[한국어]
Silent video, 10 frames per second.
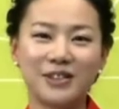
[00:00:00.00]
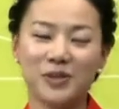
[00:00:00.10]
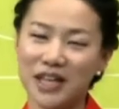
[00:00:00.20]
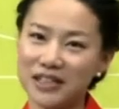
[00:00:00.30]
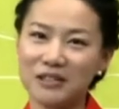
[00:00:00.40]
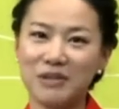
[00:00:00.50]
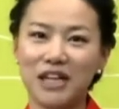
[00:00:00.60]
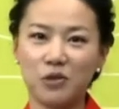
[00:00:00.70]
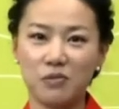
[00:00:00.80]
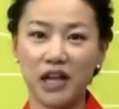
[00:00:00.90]
또 다른
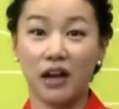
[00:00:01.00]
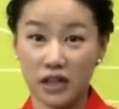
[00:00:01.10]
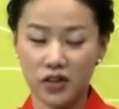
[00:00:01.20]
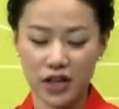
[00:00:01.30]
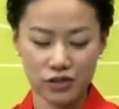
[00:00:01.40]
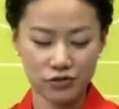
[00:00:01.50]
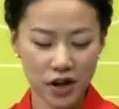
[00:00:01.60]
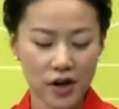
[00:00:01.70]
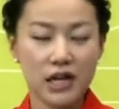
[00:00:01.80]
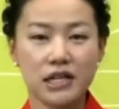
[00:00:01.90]
의미가 됩니다.
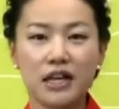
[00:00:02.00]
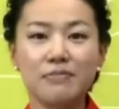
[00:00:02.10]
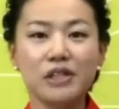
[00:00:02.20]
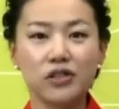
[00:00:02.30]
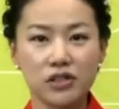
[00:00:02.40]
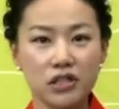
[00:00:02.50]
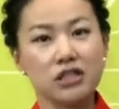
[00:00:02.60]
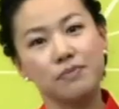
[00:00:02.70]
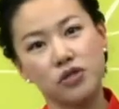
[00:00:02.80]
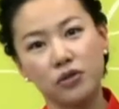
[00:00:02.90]
기억하시고요. 자, 1m
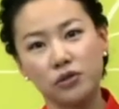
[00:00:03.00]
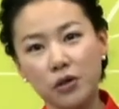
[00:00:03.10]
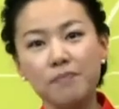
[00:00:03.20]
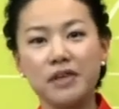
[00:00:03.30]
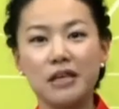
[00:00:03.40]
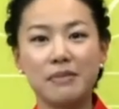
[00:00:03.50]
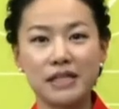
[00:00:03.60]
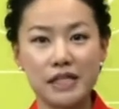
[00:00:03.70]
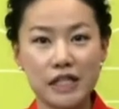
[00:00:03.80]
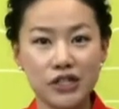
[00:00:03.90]
70 정도, 이미
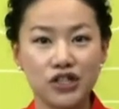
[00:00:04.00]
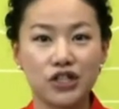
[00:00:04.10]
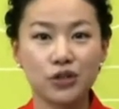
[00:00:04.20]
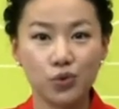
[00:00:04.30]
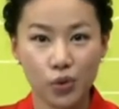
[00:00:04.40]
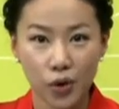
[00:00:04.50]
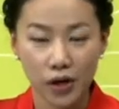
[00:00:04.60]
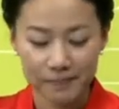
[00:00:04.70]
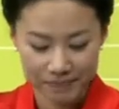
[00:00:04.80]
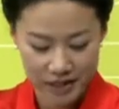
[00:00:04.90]

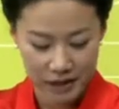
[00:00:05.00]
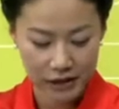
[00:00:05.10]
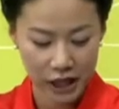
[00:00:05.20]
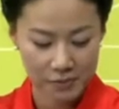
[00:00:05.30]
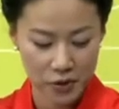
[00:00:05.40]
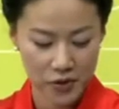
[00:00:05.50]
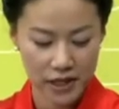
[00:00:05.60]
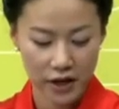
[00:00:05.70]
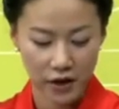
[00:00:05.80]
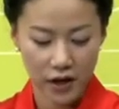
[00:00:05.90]
70도. 자, 그 다음
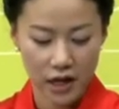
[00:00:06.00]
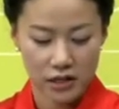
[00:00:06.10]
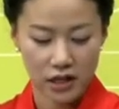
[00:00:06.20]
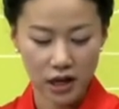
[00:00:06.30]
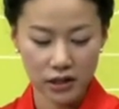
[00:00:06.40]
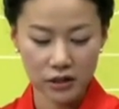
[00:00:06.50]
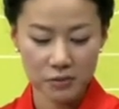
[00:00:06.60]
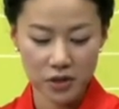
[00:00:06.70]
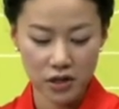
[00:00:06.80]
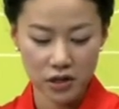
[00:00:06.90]
표현이에요. 자,
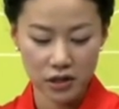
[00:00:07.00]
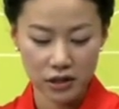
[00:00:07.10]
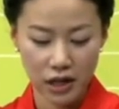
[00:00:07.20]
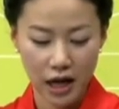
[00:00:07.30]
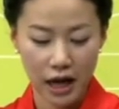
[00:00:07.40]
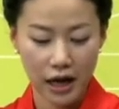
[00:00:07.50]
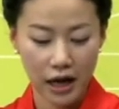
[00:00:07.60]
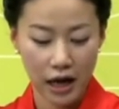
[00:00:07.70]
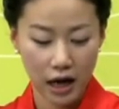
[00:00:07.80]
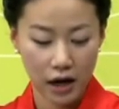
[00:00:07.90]
그러면
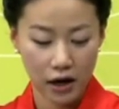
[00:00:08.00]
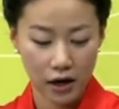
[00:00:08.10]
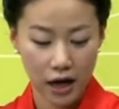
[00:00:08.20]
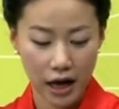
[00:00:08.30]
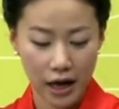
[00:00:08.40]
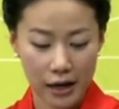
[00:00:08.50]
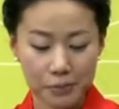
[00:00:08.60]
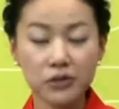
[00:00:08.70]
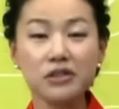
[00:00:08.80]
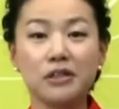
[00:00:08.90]
아,
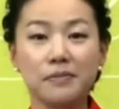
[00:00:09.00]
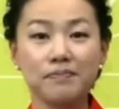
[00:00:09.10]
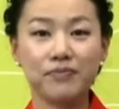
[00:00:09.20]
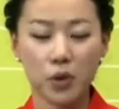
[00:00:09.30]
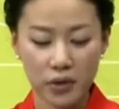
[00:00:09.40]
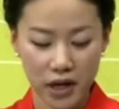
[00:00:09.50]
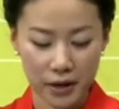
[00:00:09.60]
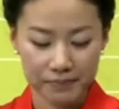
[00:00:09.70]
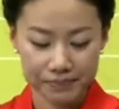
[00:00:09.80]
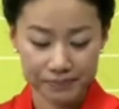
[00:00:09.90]
아버님 올해